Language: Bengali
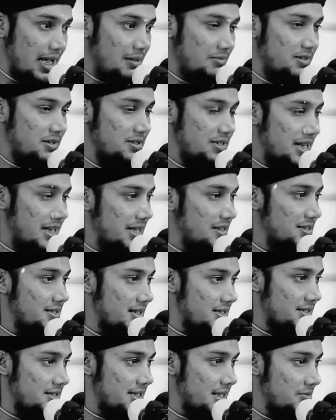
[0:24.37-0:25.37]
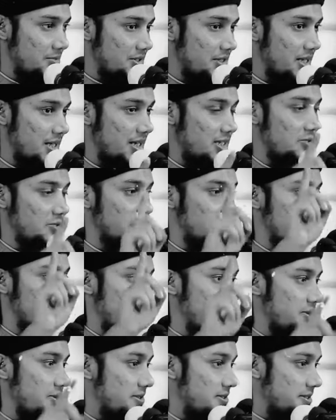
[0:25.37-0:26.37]
আমি যা চেয়েছি আমি সারা জীবনে
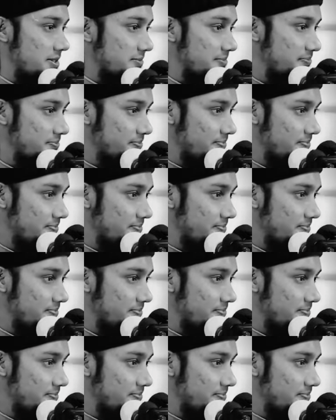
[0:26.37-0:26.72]
তাই পেয়েছি